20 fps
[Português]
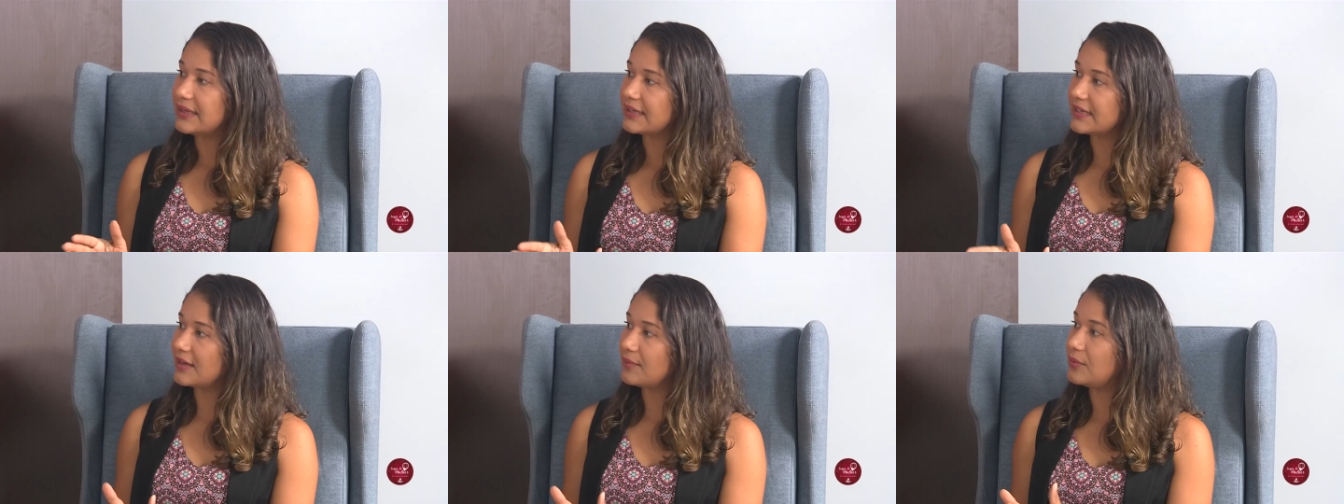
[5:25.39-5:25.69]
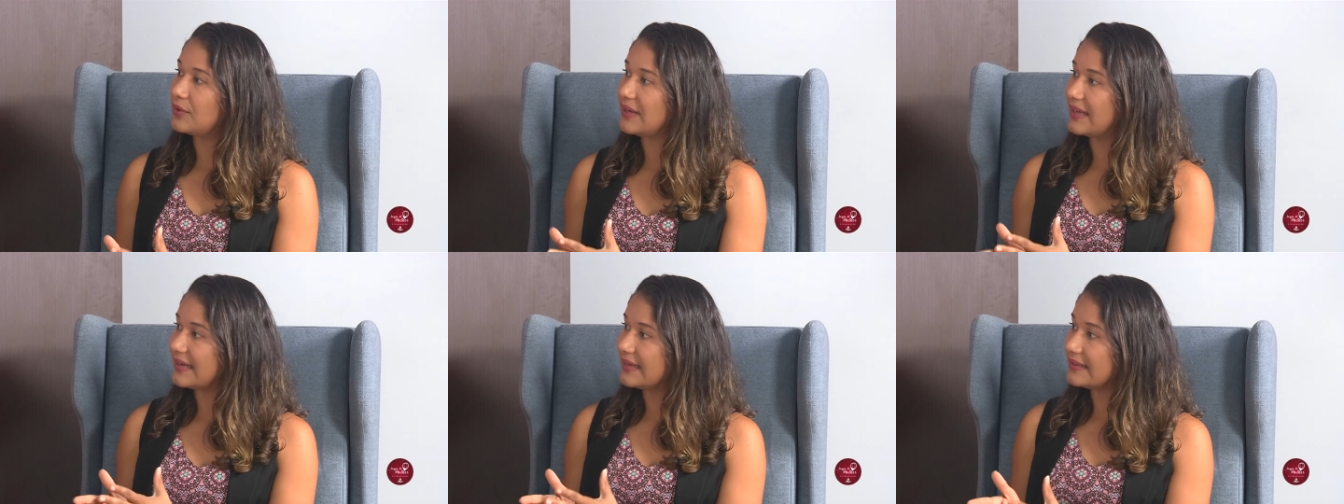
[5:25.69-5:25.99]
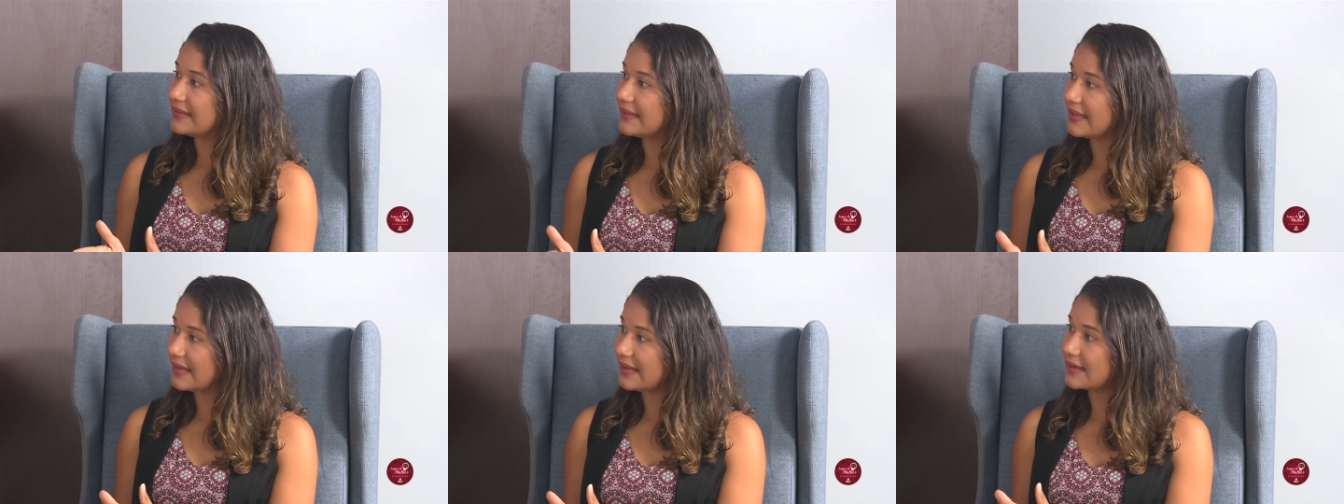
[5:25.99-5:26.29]
que a
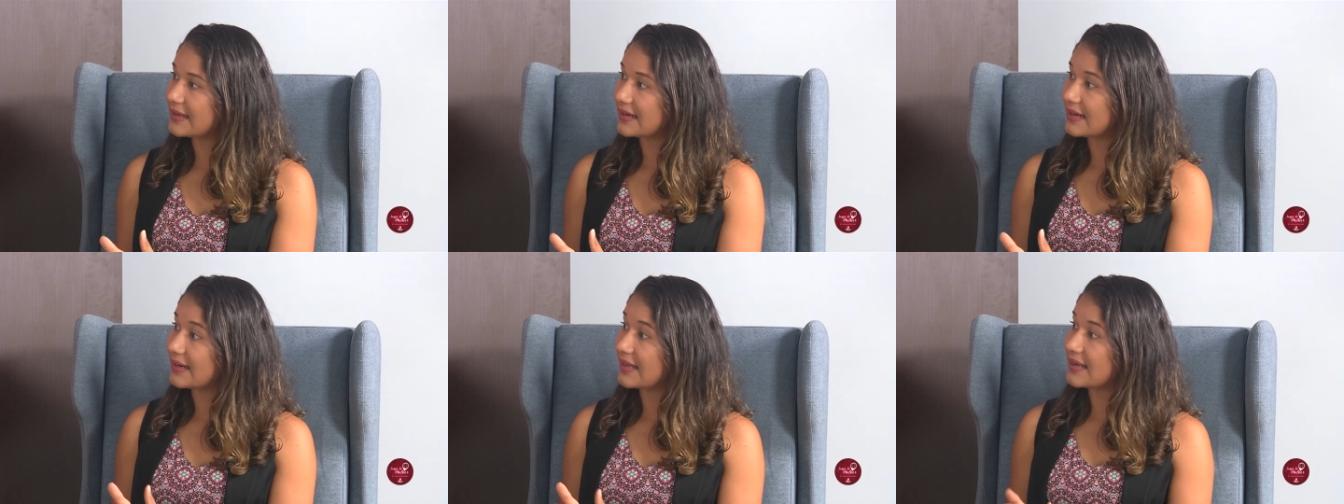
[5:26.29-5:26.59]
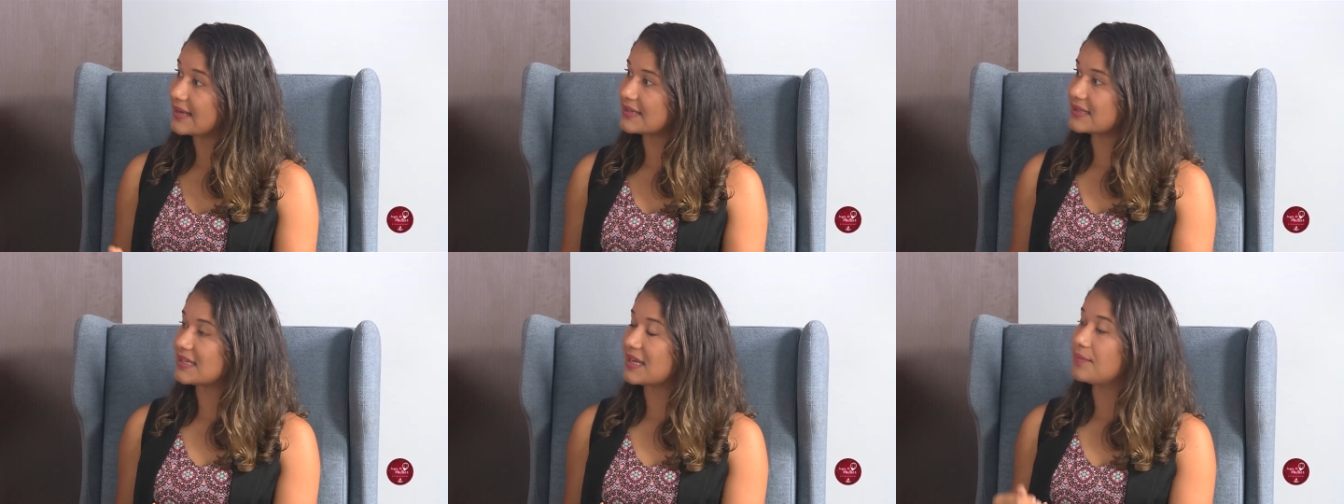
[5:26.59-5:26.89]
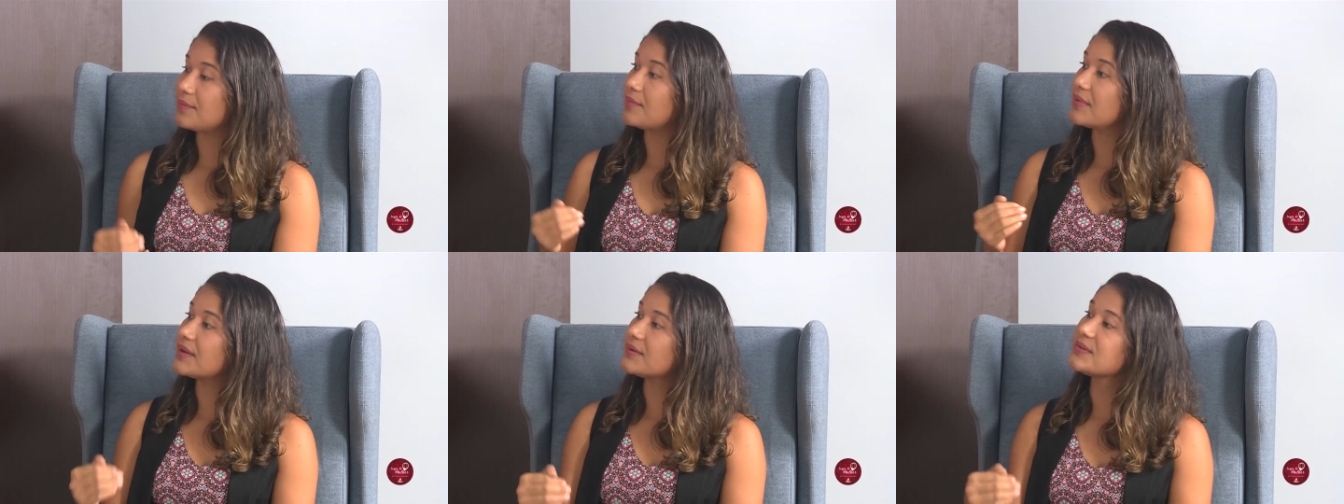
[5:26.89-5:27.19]
mulher negra ela
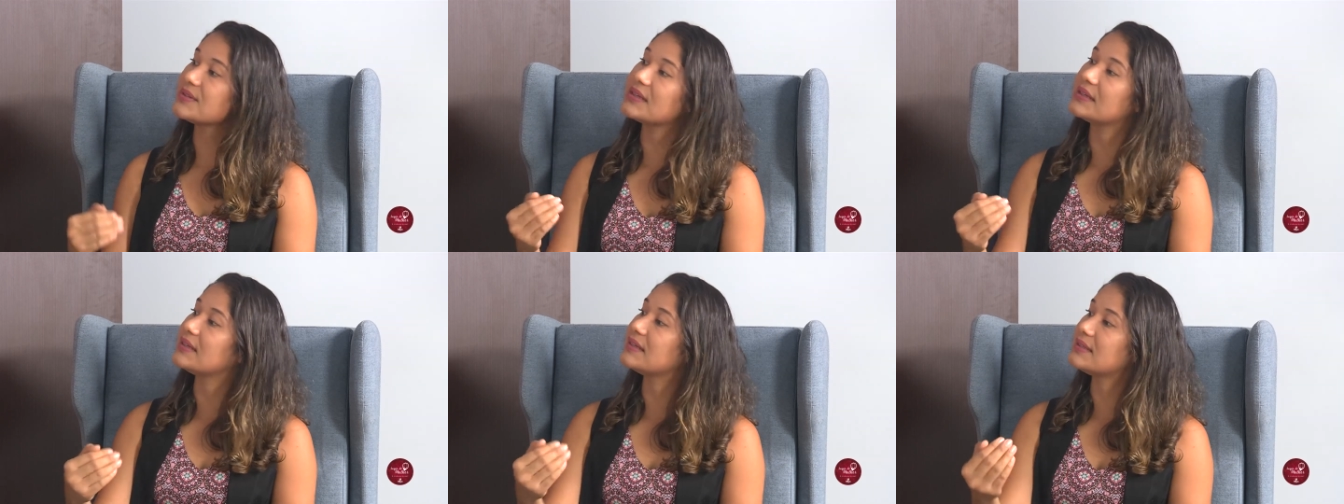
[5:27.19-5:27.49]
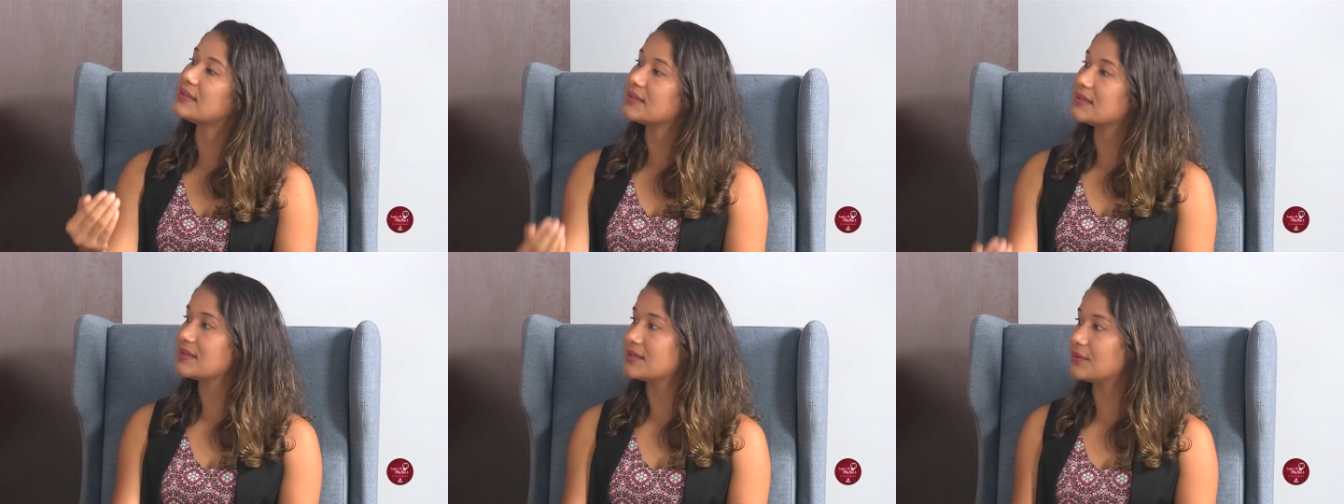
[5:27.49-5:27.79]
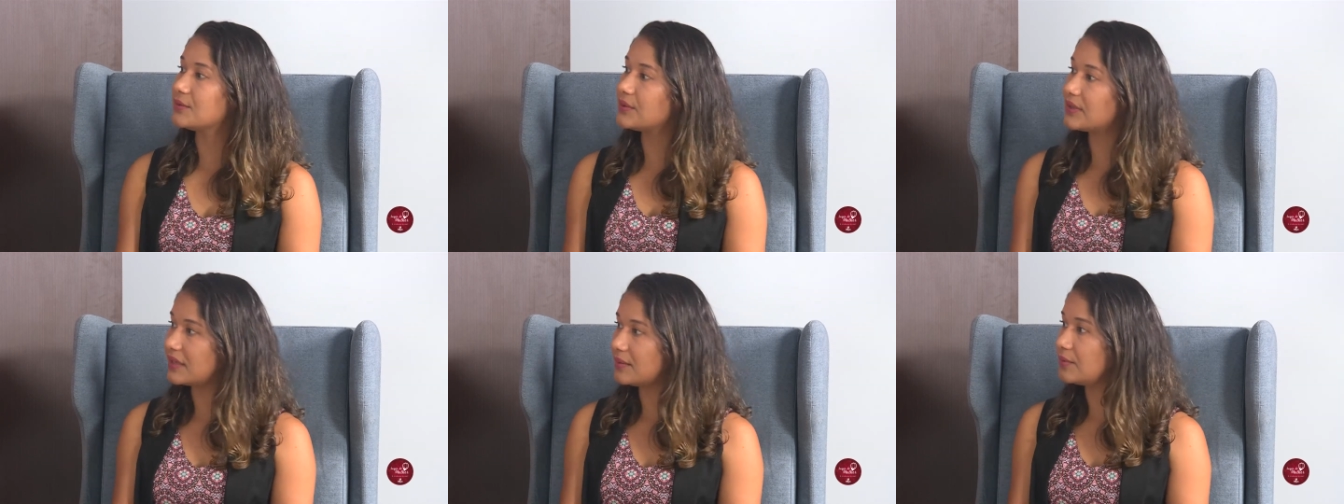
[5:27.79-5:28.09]
recebe menos
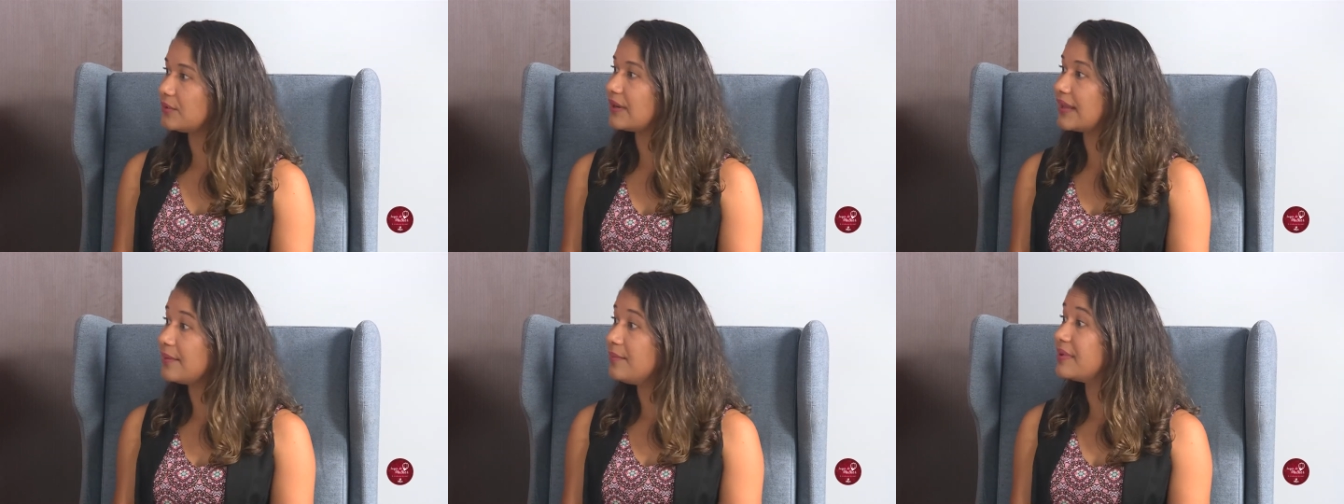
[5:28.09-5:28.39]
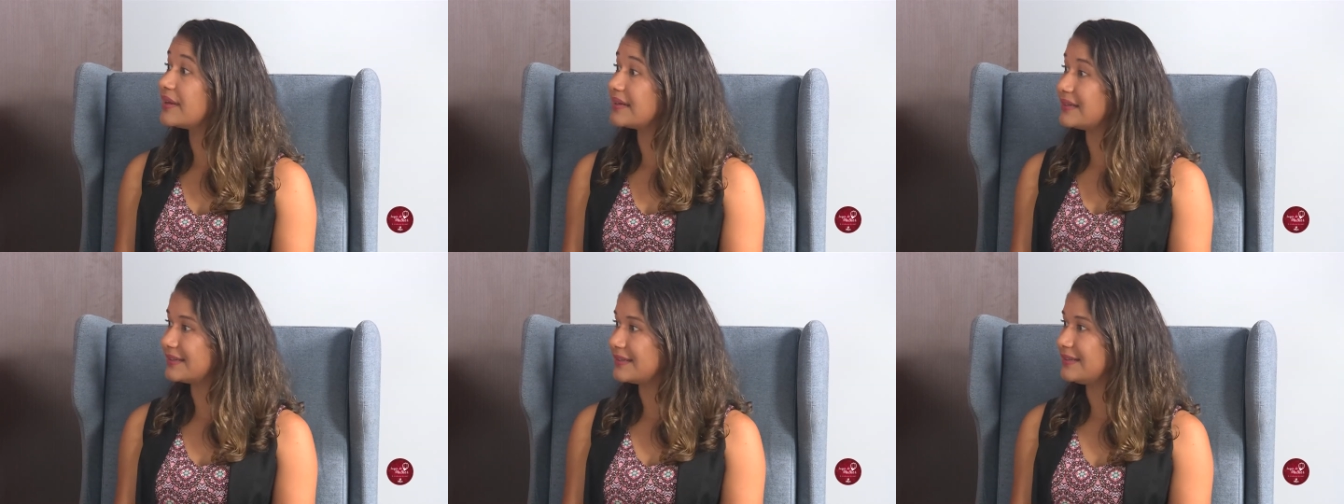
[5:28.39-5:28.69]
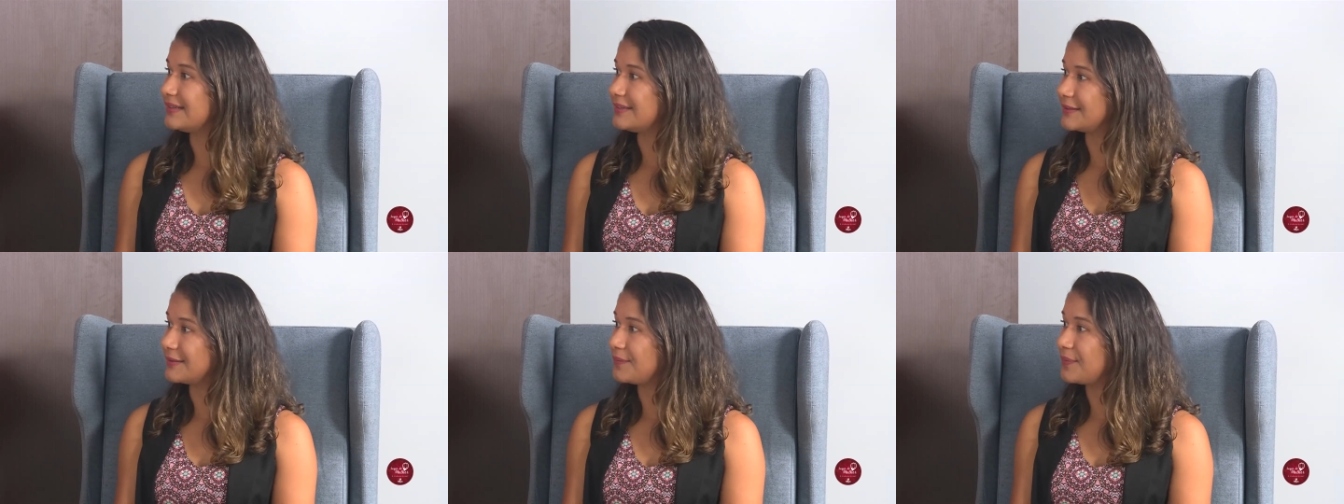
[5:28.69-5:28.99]
anestesia do que a mulher
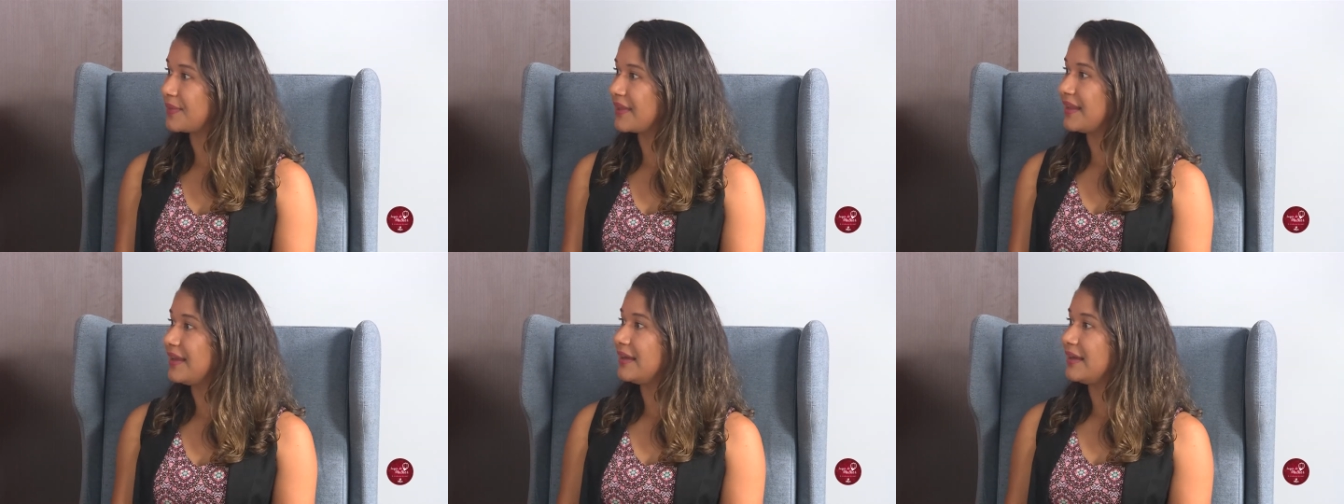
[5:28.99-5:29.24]
branca.